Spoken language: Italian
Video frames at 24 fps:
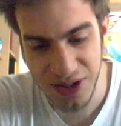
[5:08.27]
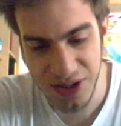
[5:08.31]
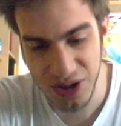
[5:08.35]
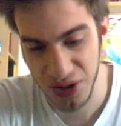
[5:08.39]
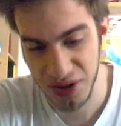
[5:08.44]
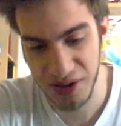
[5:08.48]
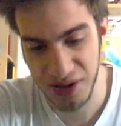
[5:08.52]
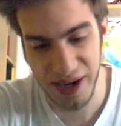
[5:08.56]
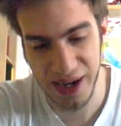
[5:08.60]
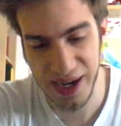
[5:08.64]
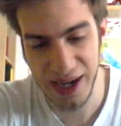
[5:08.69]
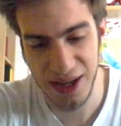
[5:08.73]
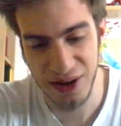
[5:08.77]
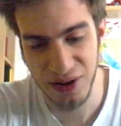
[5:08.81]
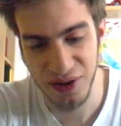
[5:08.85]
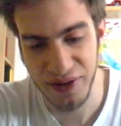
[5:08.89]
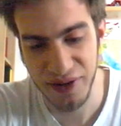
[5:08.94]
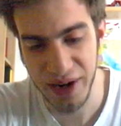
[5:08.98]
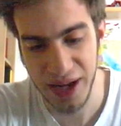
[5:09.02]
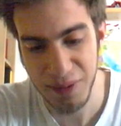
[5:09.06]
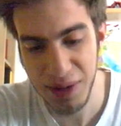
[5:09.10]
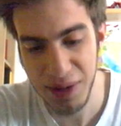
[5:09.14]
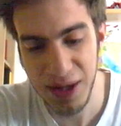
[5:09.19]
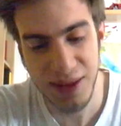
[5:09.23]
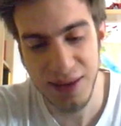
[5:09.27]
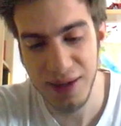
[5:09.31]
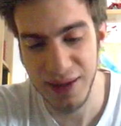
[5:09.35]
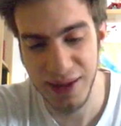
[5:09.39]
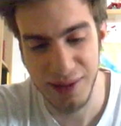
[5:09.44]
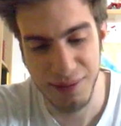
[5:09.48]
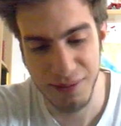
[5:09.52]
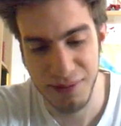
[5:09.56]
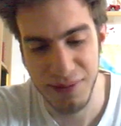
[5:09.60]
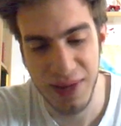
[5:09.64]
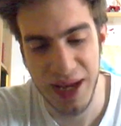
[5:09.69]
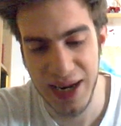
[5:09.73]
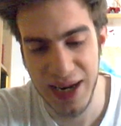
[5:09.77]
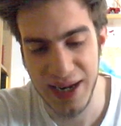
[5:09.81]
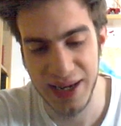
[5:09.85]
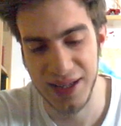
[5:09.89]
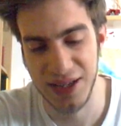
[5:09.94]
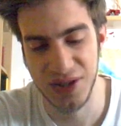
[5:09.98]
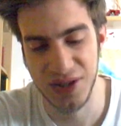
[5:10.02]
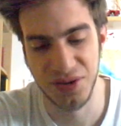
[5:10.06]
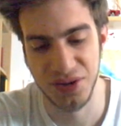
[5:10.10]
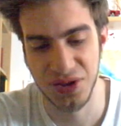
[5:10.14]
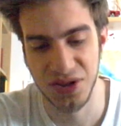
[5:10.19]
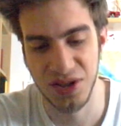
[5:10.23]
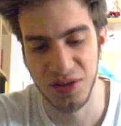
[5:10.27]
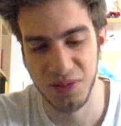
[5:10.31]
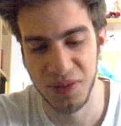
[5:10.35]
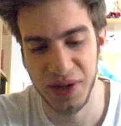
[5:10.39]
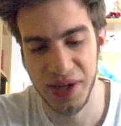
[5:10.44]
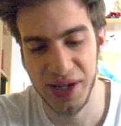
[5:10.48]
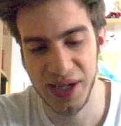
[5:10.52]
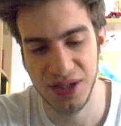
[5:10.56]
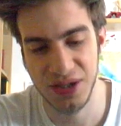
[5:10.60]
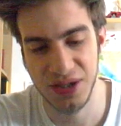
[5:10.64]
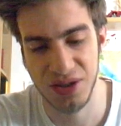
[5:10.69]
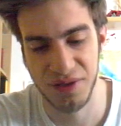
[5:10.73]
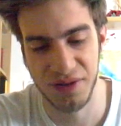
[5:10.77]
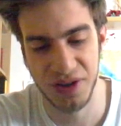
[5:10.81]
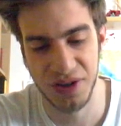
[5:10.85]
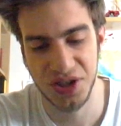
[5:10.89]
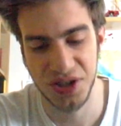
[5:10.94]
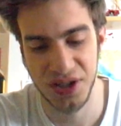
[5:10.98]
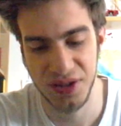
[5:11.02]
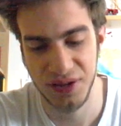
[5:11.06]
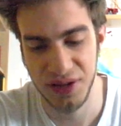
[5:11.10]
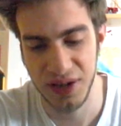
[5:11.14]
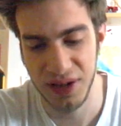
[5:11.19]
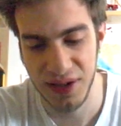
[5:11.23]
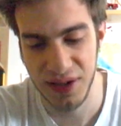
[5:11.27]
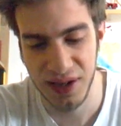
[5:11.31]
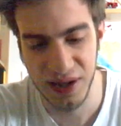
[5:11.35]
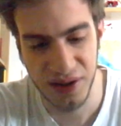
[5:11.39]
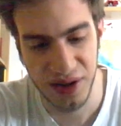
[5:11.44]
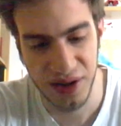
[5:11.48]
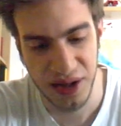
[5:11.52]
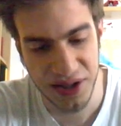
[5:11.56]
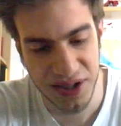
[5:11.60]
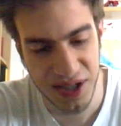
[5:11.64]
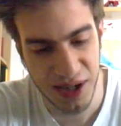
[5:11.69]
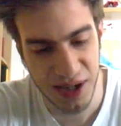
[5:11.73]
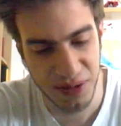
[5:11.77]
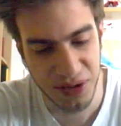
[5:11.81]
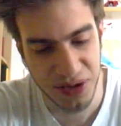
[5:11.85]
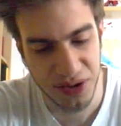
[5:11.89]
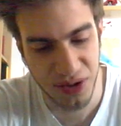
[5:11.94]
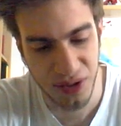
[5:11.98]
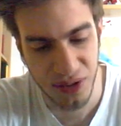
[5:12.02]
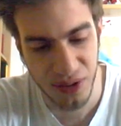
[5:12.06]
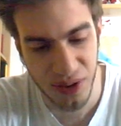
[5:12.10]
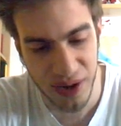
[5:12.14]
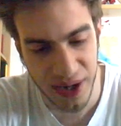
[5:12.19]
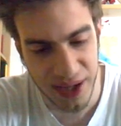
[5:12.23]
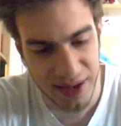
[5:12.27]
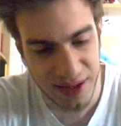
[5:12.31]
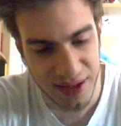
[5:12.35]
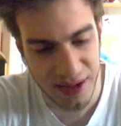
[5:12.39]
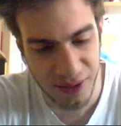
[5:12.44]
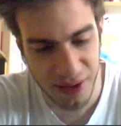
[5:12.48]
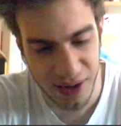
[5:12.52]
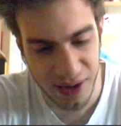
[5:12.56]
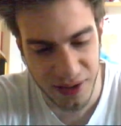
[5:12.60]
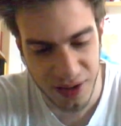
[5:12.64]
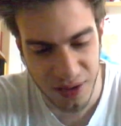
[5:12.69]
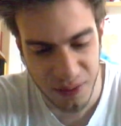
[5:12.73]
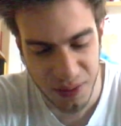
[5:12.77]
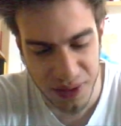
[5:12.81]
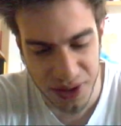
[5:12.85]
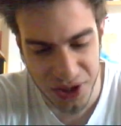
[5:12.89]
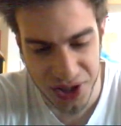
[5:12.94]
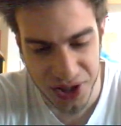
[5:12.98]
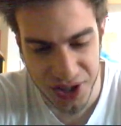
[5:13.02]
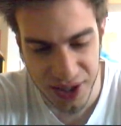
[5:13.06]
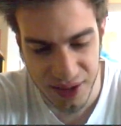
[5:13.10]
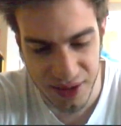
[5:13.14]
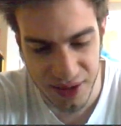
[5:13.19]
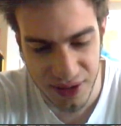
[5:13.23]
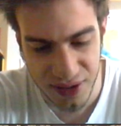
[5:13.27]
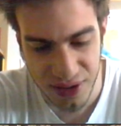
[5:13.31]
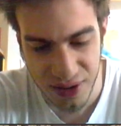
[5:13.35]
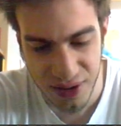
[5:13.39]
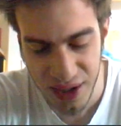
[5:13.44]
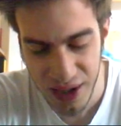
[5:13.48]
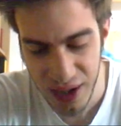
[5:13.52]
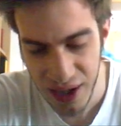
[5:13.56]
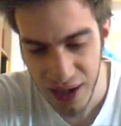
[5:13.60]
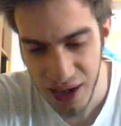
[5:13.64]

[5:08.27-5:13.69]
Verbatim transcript: sto attaccando veramente di merda giusto perché sto facendo l'attacco, siamo sul 44%,